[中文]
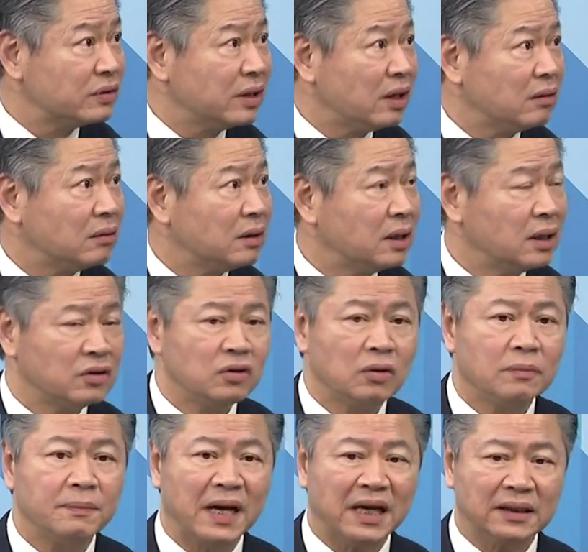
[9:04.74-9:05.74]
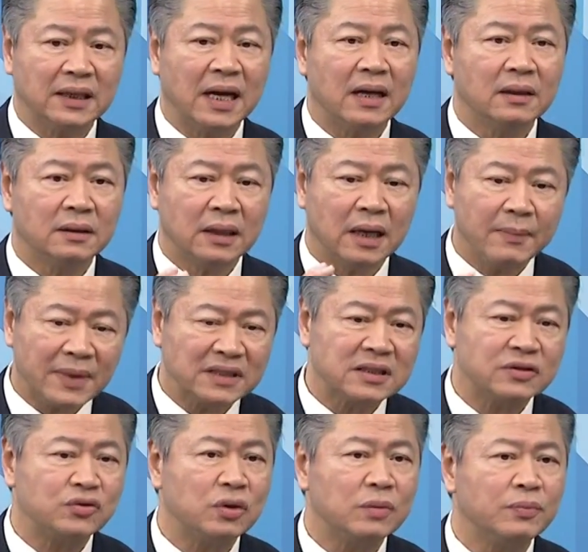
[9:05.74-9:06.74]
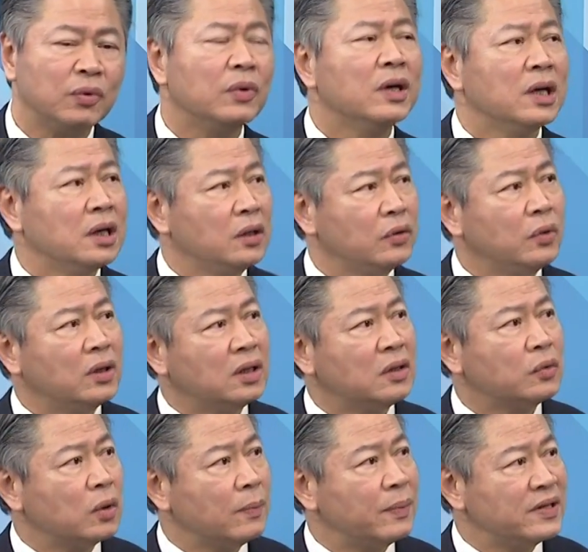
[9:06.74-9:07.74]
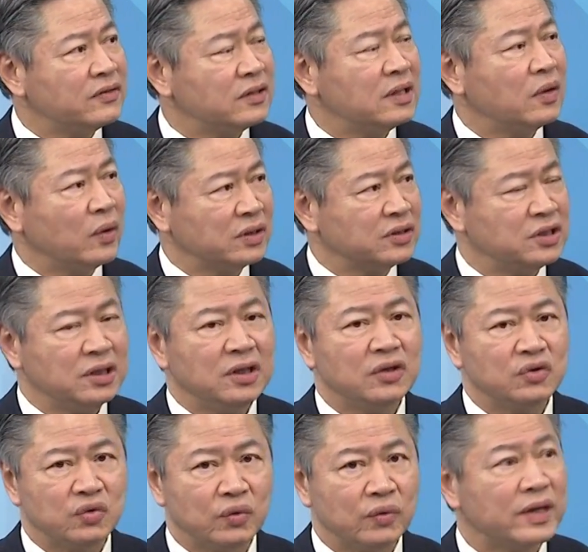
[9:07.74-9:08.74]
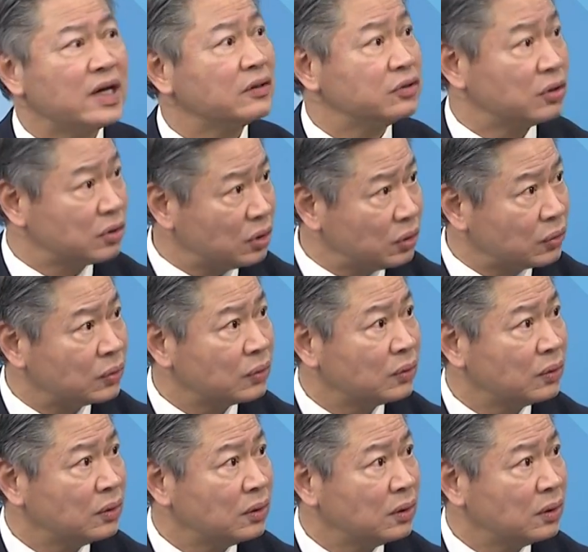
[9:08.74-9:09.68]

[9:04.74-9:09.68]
要，那就把它，他马上宣布，因为俄国本身的黄金的储量就够，嗯，